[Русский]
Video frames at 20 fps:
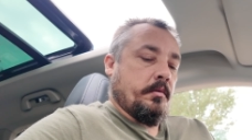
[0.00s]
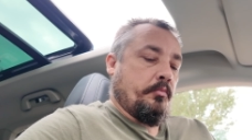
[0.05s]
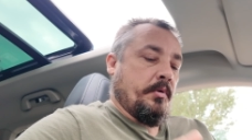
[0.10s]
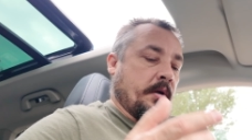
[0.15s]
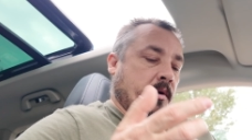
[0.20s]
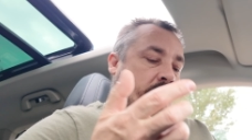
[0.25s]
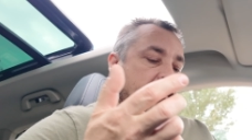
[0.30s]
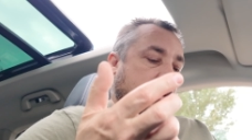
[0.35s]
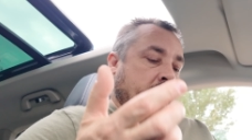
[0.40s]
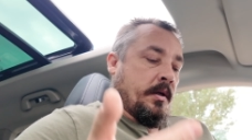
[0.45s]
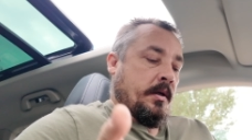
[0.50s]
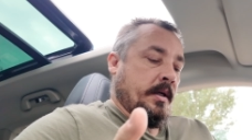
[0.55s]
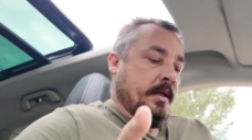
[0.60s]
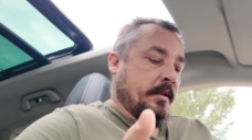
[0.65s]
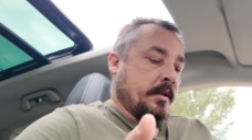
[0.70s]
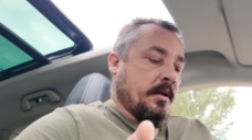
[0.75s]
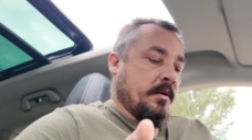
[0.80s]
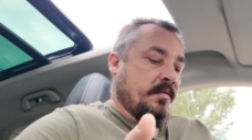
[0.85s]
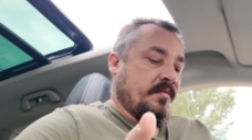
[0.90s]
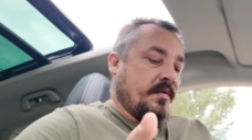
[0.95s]
Первое,
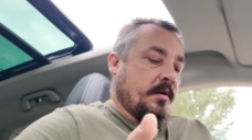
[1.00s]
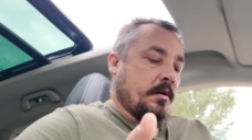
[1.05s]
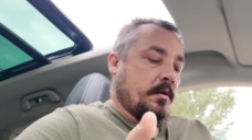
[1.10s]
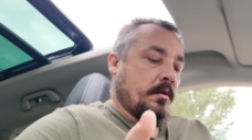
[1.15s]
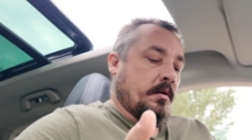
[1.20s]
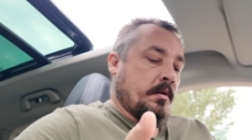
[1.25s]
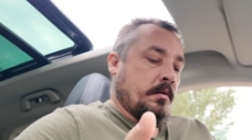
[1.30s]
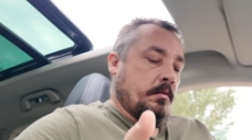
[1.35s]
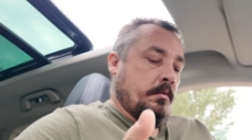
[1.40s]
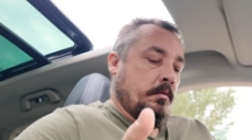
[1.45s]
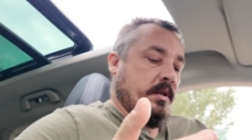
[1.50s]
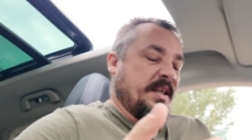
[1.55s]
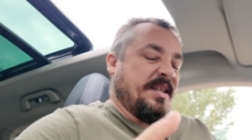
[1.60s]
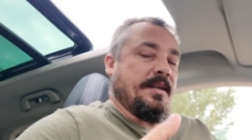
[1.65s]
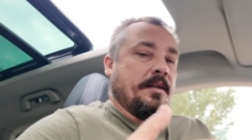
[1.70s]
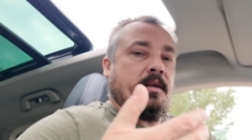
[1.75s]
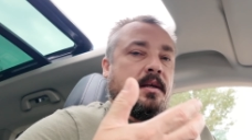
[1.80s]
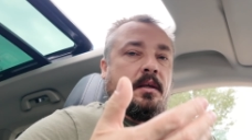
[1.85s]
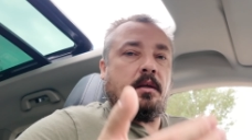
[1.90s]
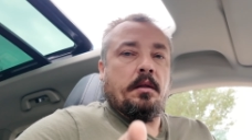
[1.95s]
это инвертор
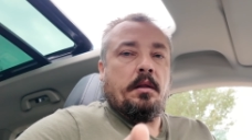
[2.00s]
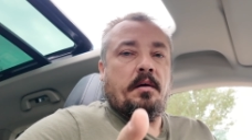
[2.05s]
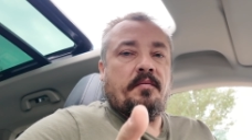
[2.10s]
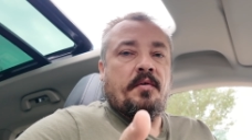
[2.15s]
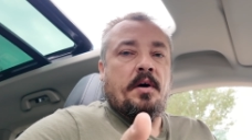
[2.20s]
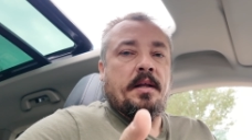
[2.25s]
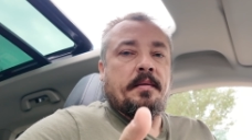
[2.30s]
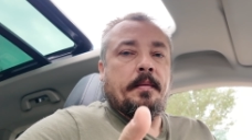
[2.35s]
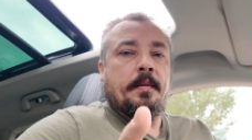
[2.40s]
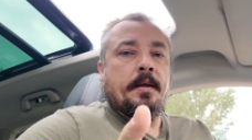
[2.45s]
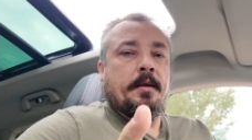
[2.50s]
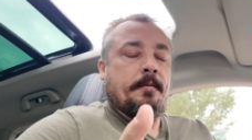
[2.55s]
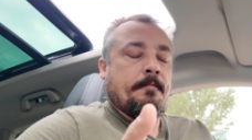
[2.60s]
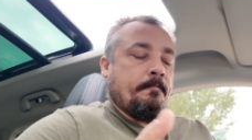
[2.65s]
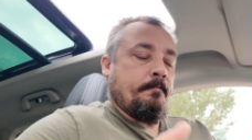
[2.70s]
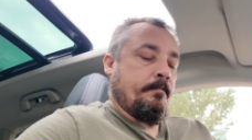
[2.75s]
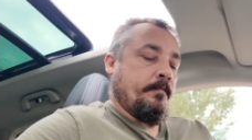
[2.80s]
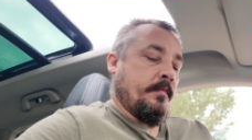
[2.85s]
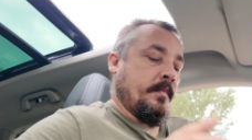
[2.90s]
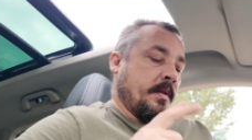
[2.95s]
10-киловаттный
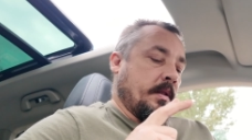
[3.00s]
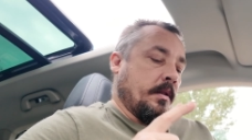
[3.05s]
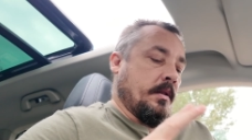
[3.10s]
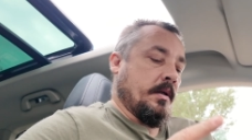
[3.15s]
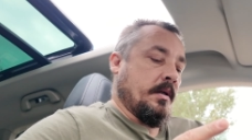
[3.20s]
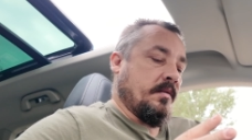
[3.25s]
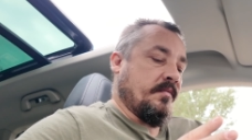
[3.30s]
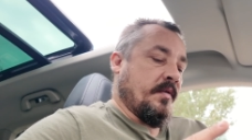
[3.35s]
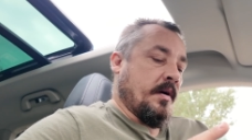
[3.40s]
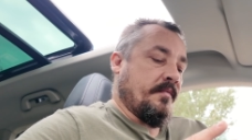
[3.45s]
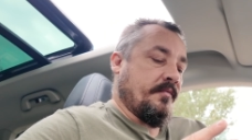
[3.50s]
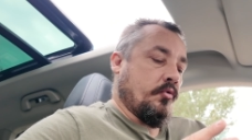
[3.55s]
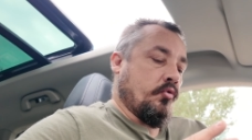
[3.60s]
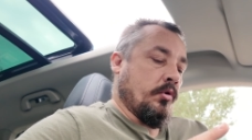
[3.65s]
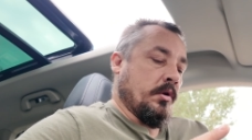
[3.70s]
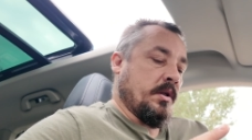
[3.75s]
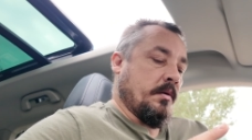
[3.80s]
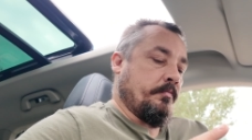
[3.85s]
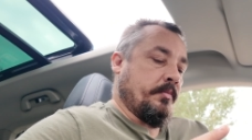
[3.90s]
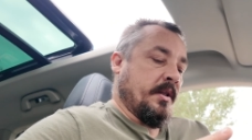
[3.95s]
на два
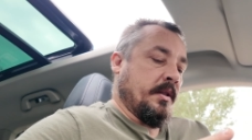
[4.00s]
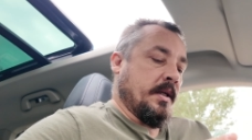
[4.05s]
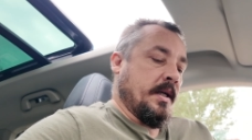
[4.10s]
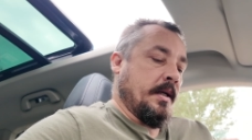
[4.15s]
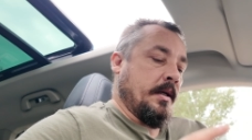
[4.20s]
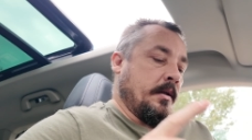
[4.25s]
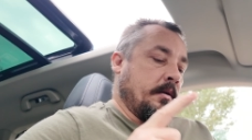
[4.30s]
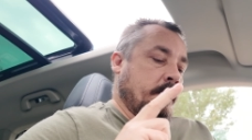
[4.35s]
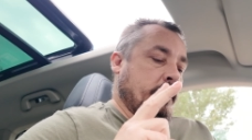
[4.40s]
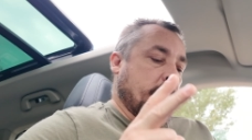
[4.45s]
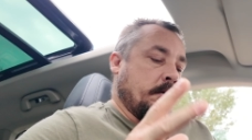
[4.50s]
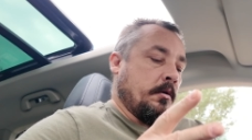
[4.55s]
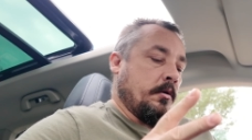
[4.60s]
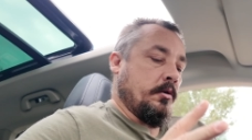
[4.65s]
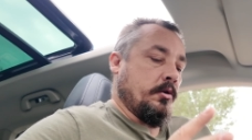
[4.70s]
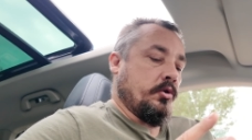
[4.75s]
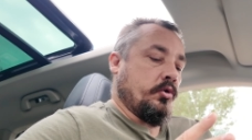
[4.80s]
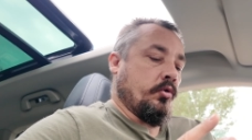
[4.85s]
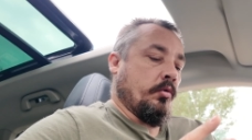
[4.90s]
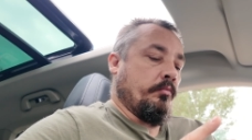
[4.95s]
входа панелей,
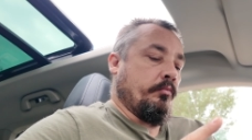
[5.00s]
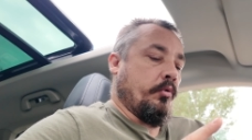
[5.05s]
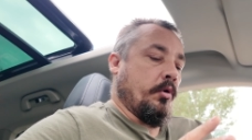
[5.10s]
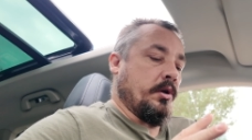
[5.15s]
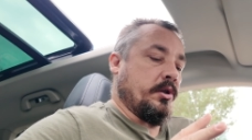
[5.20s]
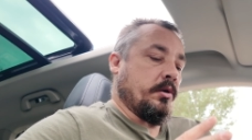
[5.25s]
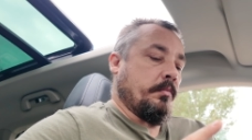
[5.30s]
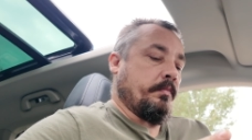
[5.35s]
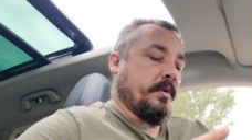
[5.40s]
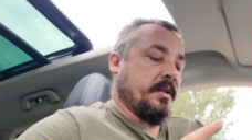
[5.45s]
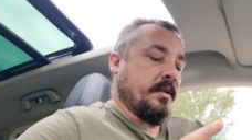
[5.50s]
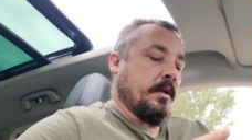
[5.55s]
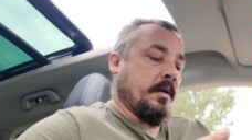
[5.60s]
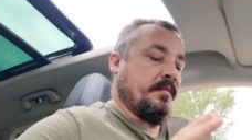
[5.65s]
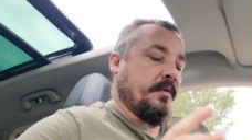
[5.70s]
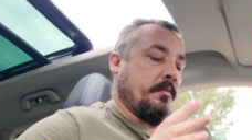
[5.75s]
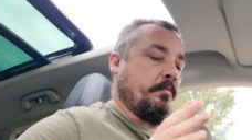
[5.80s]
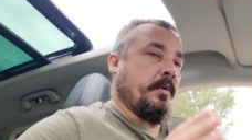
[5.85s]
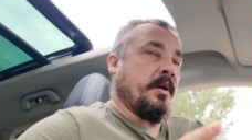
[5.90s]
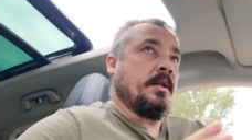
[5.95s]
чтобы больше
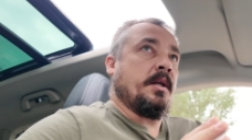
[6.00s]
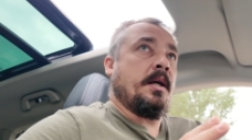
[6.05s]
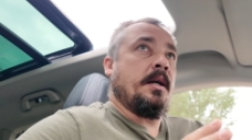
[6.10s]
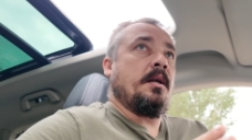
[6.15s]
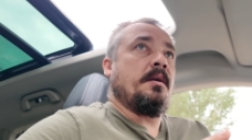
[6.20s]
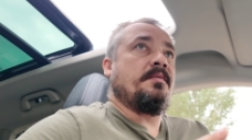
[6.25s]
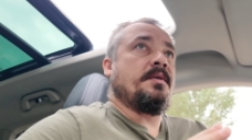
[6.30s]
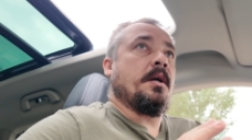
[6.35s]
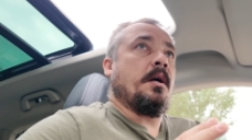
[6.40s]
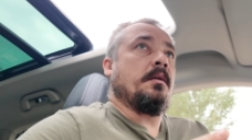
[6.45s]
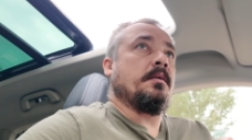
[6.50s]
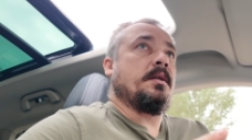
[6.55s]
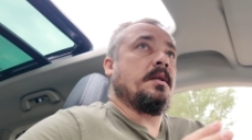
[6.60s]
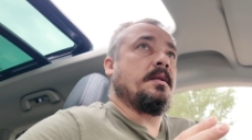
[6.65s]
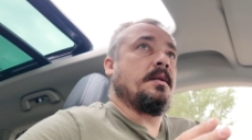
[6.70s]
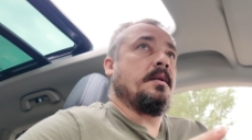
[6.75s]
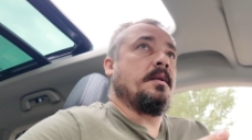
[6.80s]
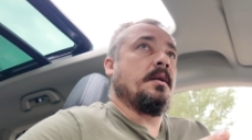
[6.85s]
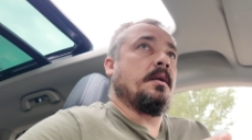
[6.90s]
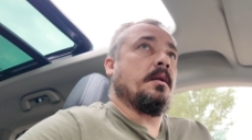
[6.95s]
поставить панелей, взял
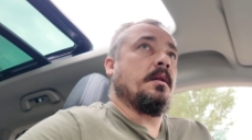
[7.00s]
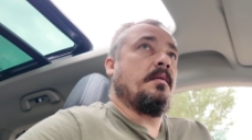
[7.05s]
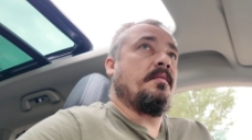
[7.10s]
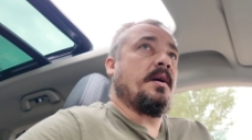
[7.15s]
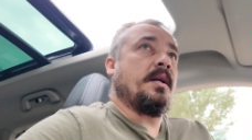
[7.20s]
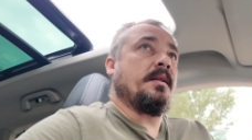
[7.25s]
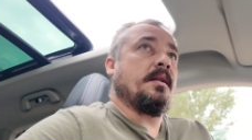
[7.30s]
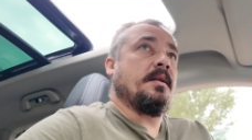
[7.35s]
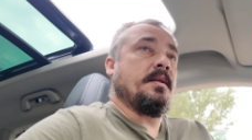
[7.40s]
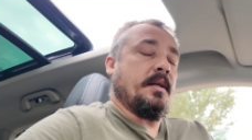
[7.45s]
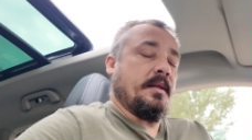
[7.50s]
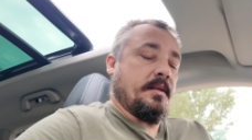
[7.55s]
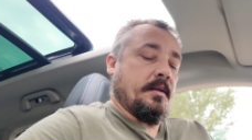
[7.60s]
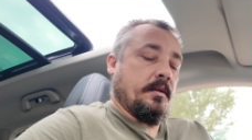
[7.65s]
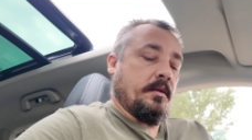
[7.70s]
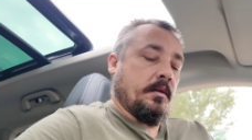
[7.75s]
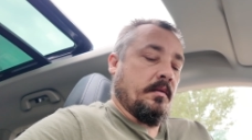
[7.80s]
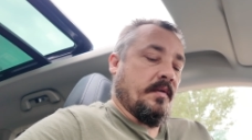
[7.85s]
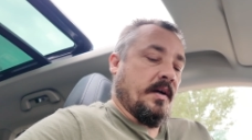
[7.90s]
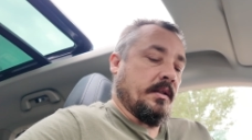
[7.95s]
10-киловаттный,
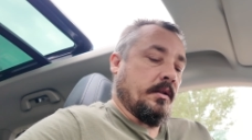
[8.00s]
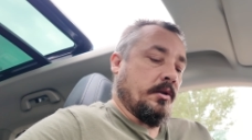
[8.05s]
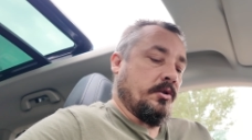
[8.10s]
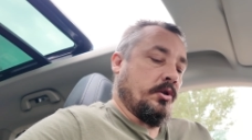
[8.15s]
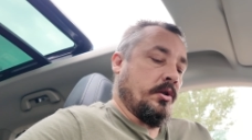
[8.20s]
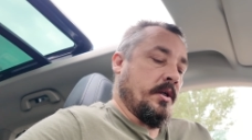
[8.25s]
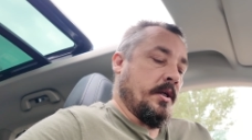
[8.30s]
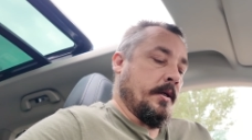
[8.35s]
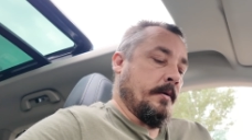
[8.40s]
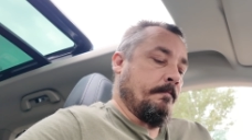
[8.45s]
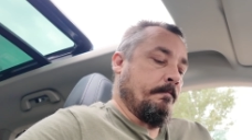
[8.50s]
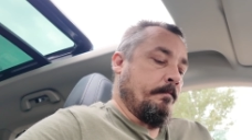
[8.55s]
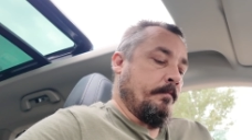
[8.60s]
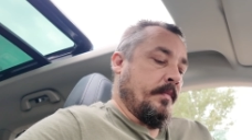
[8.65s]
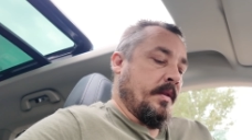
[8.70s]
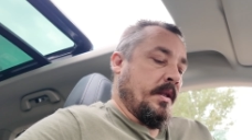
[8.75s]
10,2 точнее